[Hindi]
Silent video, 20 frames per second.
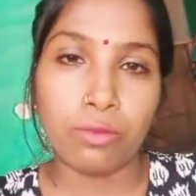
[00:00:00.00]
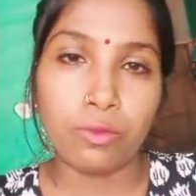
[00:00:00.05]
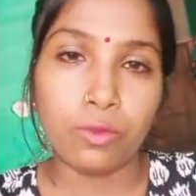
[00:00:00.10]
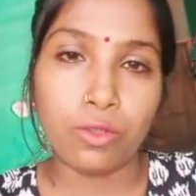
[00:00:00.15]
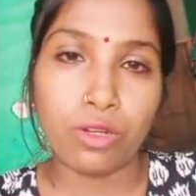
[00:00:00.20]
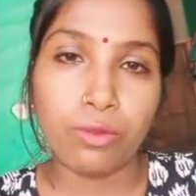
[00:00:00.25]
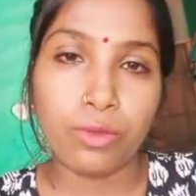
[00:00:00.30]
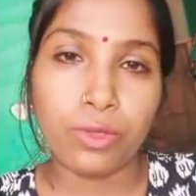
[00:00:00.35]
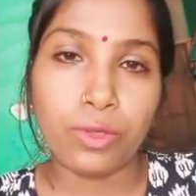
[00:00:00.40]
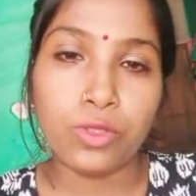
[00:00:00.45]

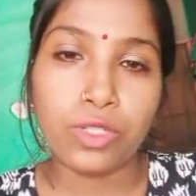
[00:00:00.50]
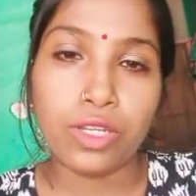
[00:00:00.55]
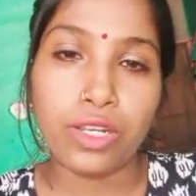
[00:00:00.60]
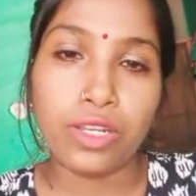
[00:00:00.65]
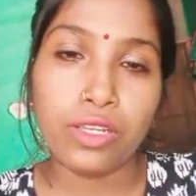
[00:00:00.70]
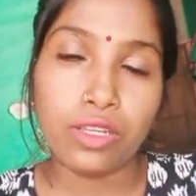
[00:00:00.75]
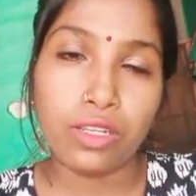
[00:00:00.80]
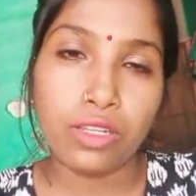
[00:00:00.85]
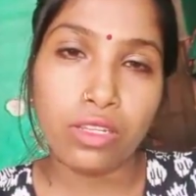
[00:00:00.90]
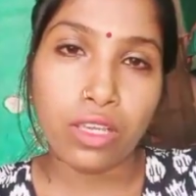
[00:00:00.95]
पूरा वीडियो
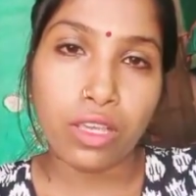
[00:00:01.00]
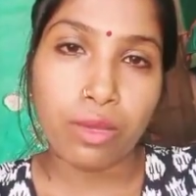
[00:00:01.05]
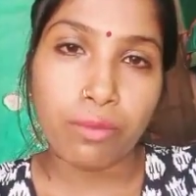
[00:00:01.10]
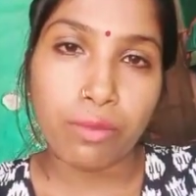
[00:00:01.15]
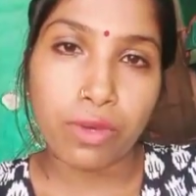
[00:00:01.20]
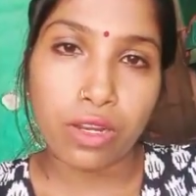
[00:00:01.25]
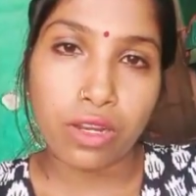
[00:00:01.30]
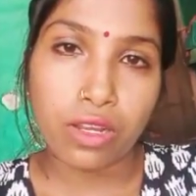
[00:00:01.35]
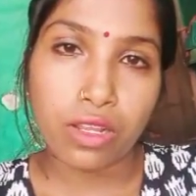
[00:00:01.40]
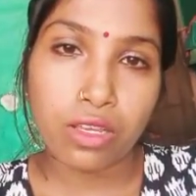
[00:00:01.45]
जानने के लिए
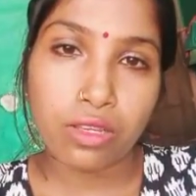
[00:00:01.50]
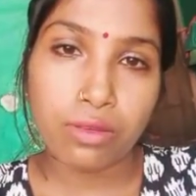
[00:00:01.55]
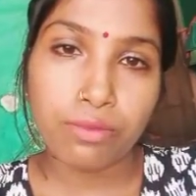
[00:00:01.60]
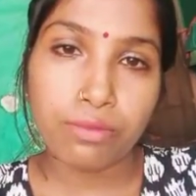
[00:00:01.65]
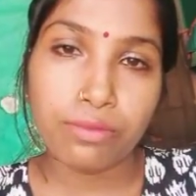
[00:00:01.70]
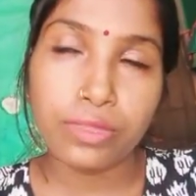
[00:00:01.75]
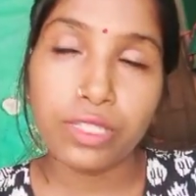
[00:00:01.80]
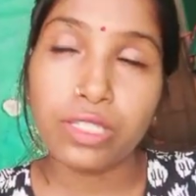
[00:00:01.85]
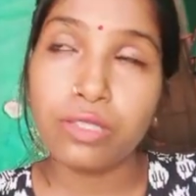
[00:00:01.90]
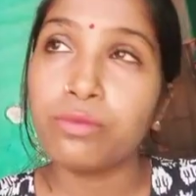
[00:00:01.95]
हमारा
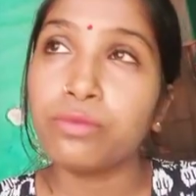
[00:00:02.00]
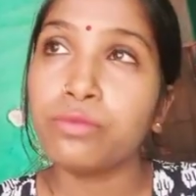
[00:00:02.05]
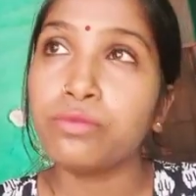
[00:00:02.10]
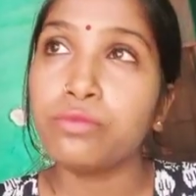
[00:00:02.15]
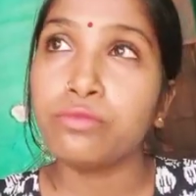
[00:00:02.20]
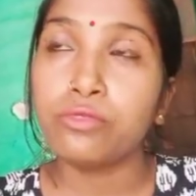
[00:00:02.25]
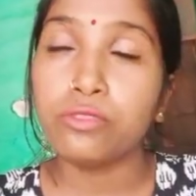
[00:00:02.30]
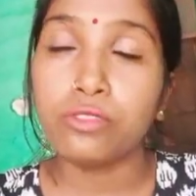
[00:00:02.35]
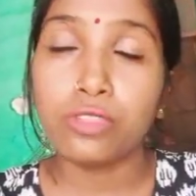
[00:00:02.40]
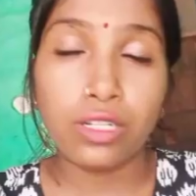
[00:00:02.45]
मतलब
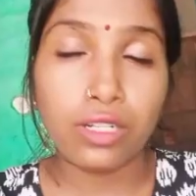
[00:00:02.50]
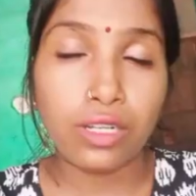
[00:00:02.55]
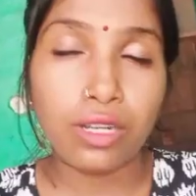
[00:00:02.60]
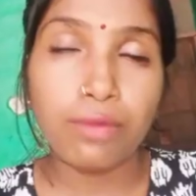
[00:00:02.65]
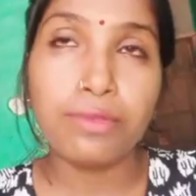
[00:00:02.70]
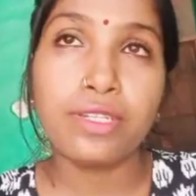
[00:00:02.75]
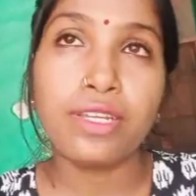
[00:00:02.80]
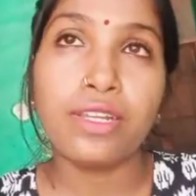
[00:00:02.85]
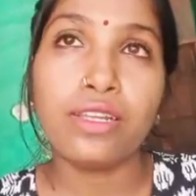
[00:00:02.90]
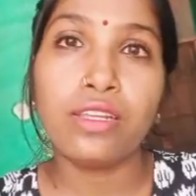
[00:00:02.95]
पूरा
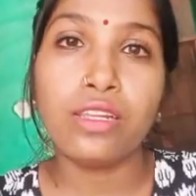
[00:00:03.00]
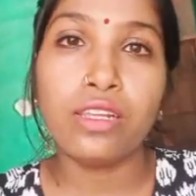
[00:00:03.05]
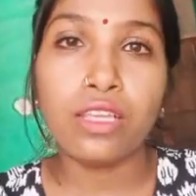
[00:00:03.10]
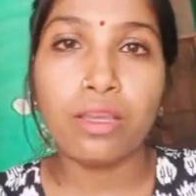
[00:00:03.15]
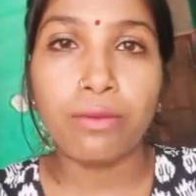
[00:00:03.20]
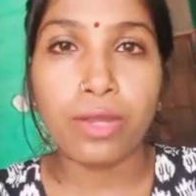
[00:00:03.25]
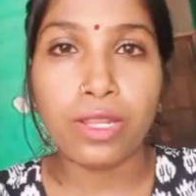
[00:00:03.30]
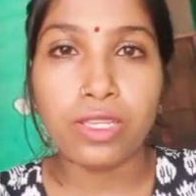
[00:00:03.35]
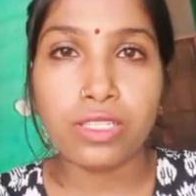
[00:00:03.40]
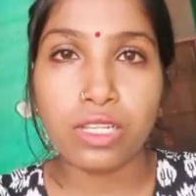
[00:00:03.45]
डिटेल में जानने के लिए
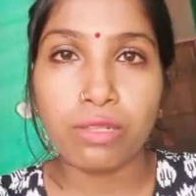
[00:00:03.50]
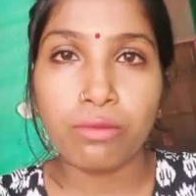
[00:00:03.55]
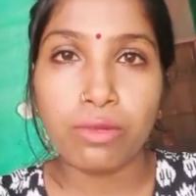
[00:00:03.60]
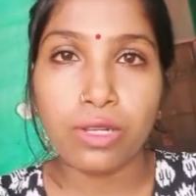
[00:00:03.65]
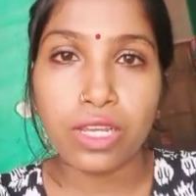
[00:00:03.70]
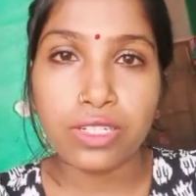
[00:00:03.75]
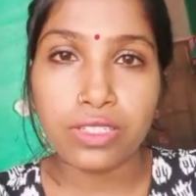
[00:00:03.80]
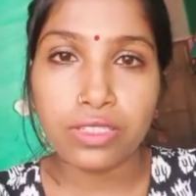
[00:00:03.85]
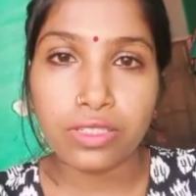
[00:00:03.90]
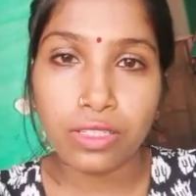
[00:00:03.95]
हमारे साथ में
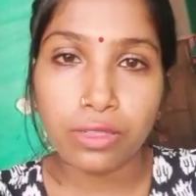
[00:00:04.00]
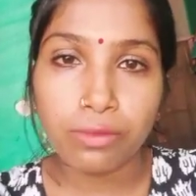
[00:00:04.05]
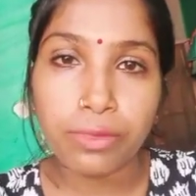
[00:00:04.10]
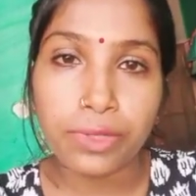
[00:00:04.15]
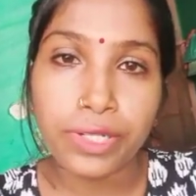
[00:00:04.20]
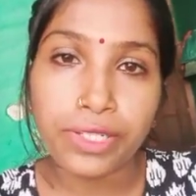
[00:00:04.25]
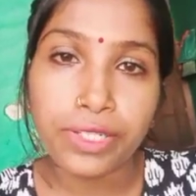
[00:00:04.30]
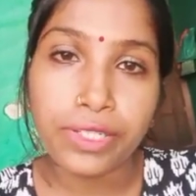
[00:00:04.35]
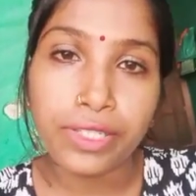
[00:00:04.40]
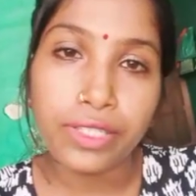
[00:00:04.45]
लास्ट तक
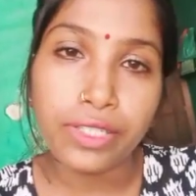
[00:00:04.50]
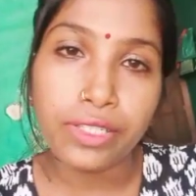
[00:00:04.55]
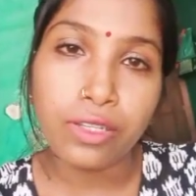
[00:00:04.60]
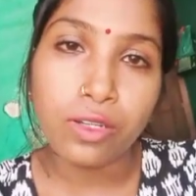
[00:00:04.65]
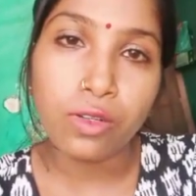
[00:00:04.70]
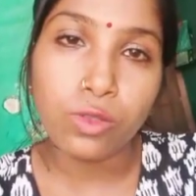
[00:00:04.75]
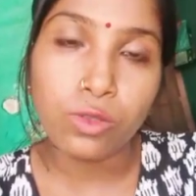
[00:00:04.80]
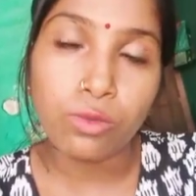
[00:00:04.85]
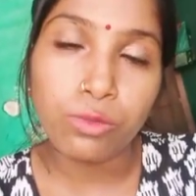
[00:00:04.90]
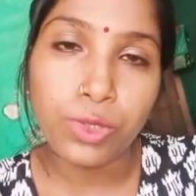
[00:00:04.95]
बन रही है
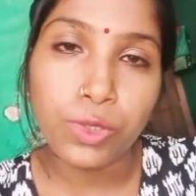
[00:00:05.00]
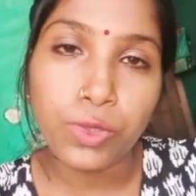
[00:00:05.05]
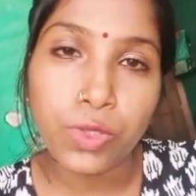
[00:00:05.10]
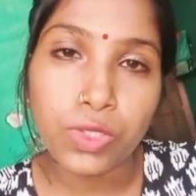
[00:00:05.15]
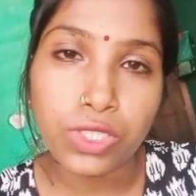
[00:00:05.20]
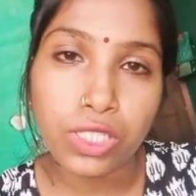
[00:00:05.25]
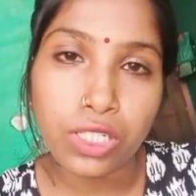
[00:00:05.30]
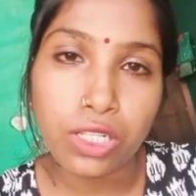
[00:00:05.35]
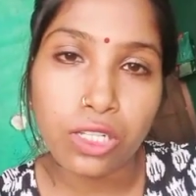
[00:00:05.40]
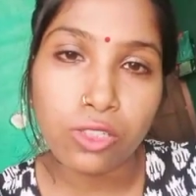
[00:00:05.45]
और वीडियो
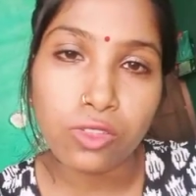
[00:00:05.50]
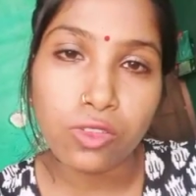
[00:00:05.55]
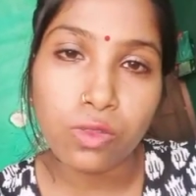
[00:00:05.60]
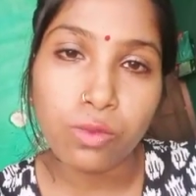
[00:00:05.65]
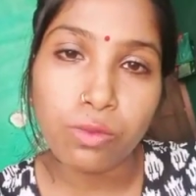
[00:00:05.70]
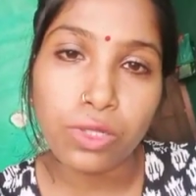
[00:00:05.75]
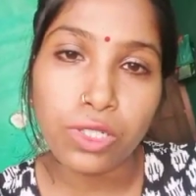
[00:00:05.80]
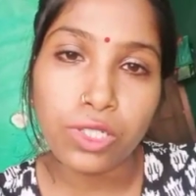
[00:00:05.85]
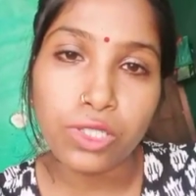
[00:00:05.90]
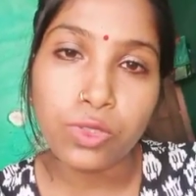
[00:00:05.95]
अच्छी लगे तो
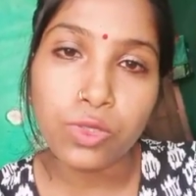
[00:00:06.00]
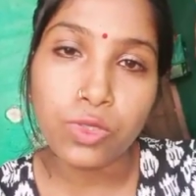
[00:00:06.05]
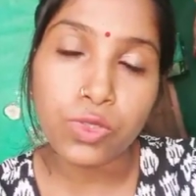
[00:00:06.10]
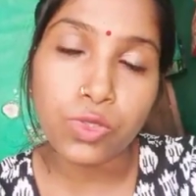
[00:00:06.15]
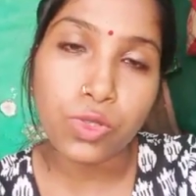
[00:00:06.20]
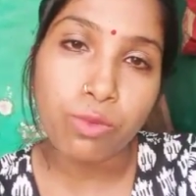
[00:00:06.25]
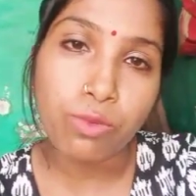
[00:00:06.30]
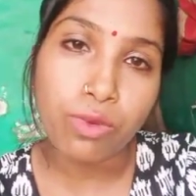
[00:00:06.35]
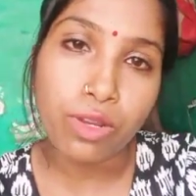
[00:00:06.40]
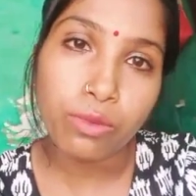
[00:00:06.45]
प्लीज़
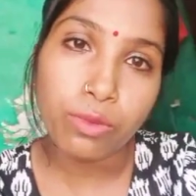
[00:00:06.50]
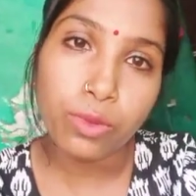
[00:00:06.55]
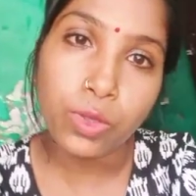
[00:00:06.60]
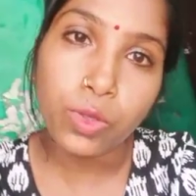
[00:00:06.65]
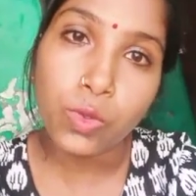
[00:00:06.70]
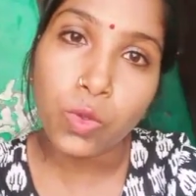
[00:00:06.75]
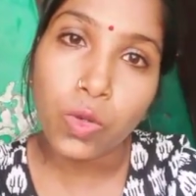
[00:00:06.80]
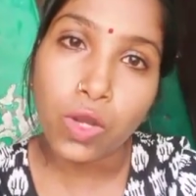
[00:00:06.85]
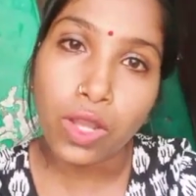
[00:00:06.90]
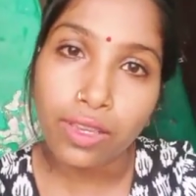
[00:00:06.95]
दोस्तों हमारे
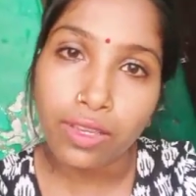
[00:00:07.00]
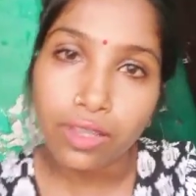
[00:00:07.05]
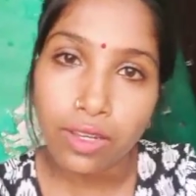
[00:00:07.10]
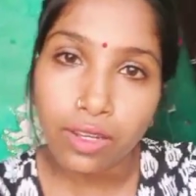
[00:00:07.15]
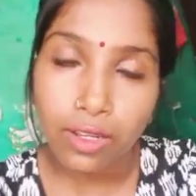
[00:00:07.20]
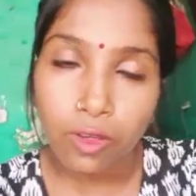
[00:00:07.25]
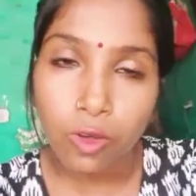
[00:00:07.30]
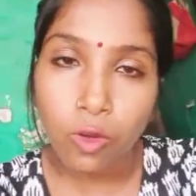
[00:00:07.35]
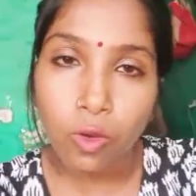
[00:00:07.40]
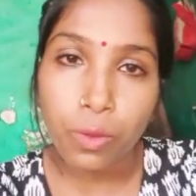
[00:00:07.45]
वीडियो को लाइक
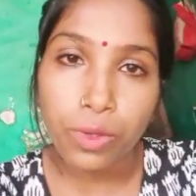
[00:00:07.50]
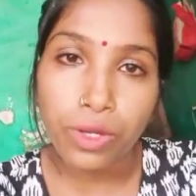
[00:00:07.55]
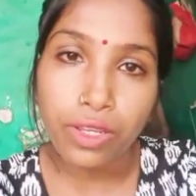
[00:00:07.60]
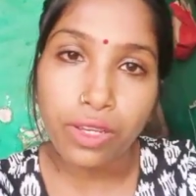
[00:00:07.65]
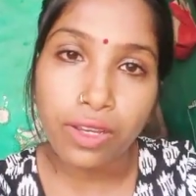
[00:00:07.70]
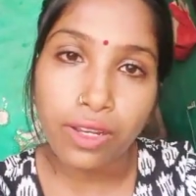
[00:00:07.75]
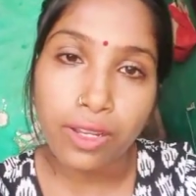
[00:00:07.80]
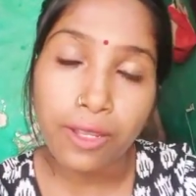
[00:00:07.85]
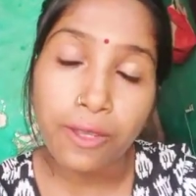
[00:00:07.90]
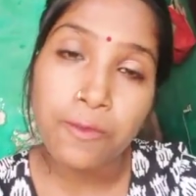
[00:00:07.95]
करें कमेंट
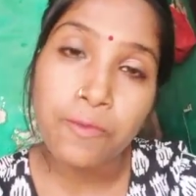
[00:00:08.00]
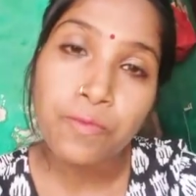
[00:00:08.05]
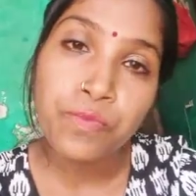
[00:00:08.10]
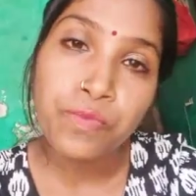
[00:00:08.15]
करें